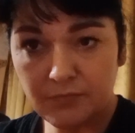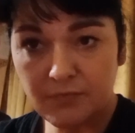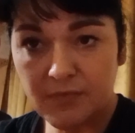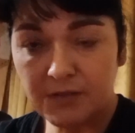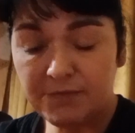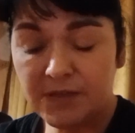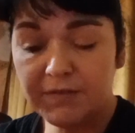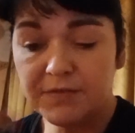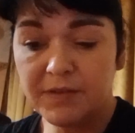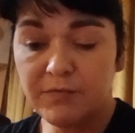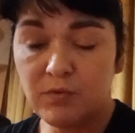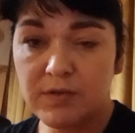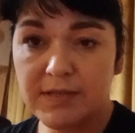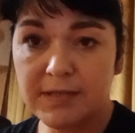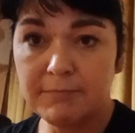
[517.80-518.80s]
Weź te
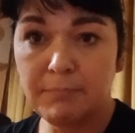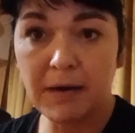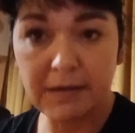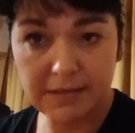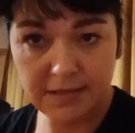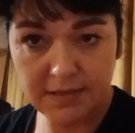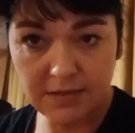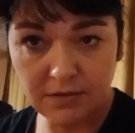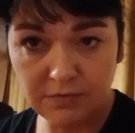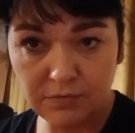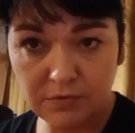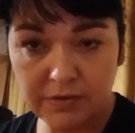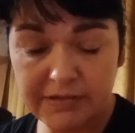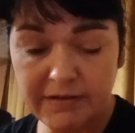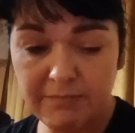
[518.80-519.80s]
włosy bardziej
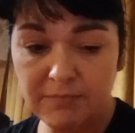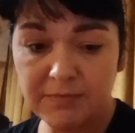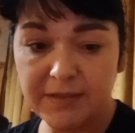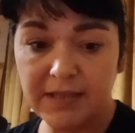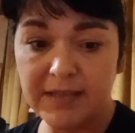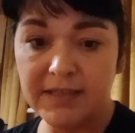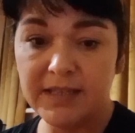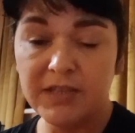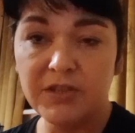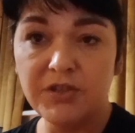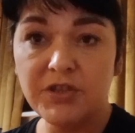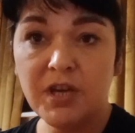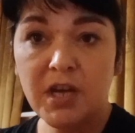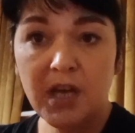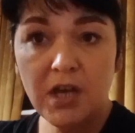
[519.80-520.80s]
znowu. Chciałabym tak jak kiedyś,